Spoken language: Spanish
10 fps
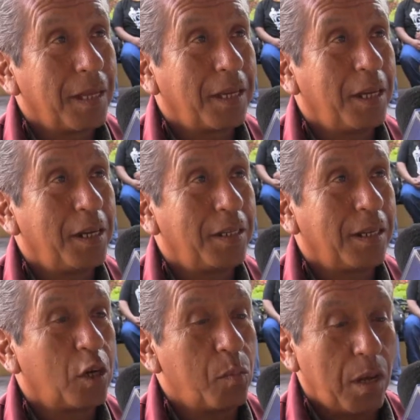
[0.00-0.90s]
Aquí inicié
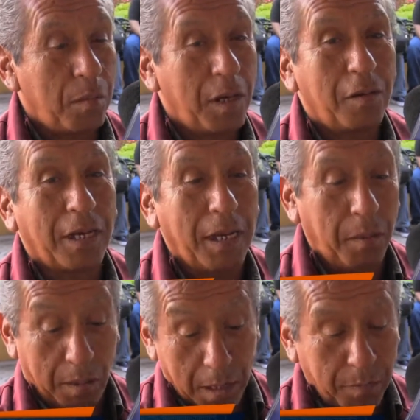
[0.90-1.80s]
con mi amigo que,
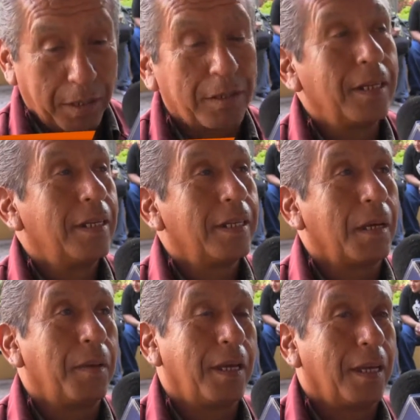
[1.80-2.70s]
que
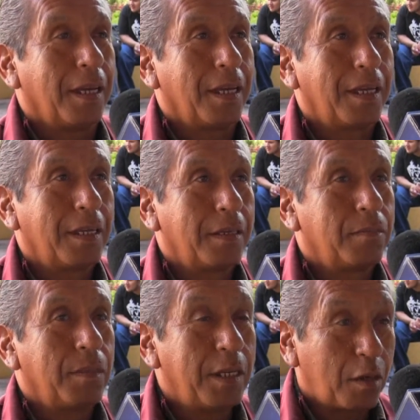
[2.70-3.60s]
me
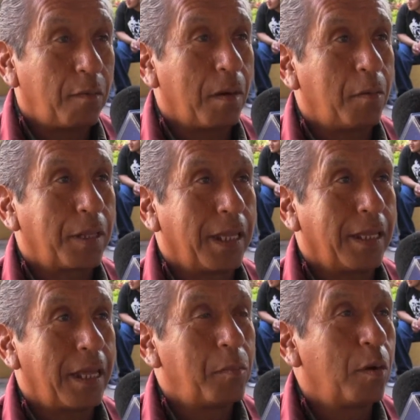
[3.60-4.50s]
hizo el favor de
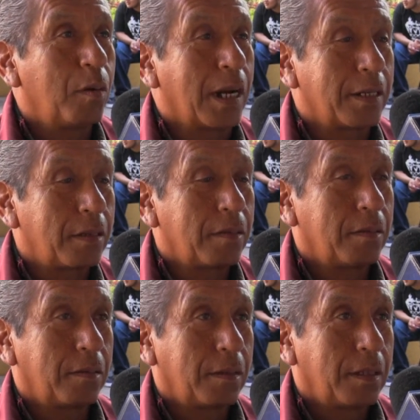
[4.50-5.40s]
darme un lugarcito.
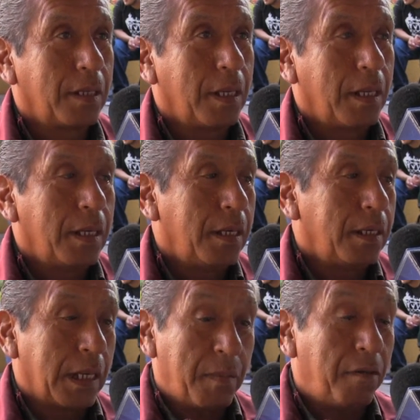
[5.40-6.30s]

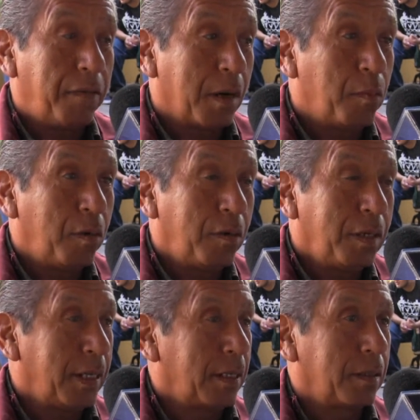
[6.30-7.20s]
Se me enfermó
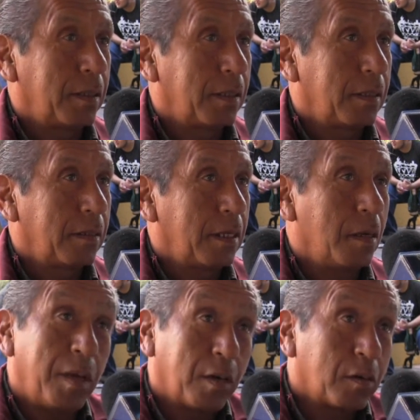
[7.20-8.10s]
y,
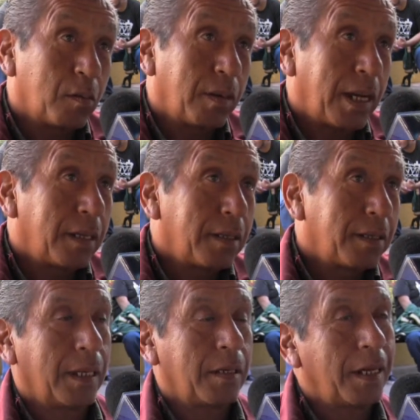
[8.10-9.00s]
me dejó su lugar.
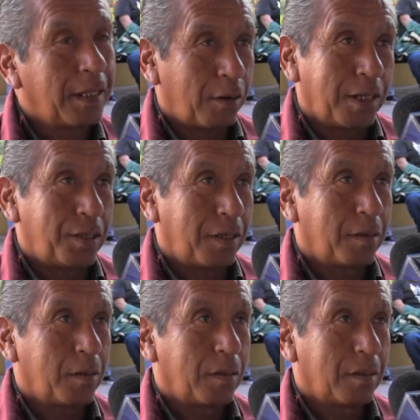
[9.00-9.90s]
Querétaro era chico,
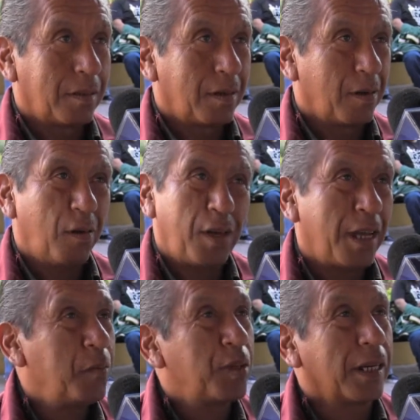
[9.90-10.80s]
hoy
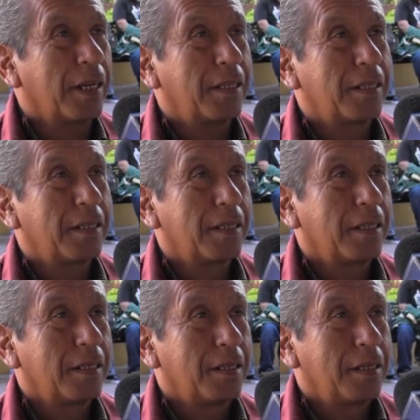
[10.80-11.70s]
hay mucha gente
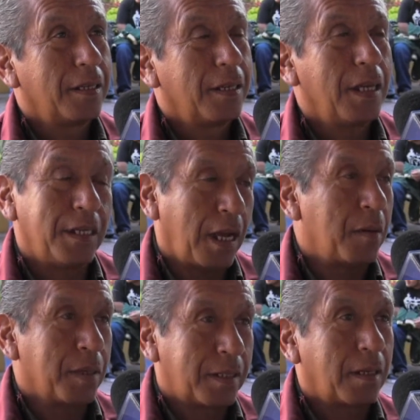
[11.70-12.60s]
y si hay
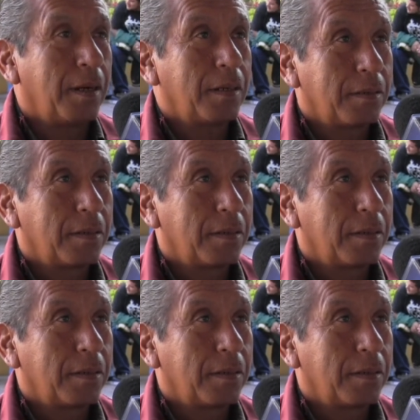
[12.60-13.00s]
más trabajo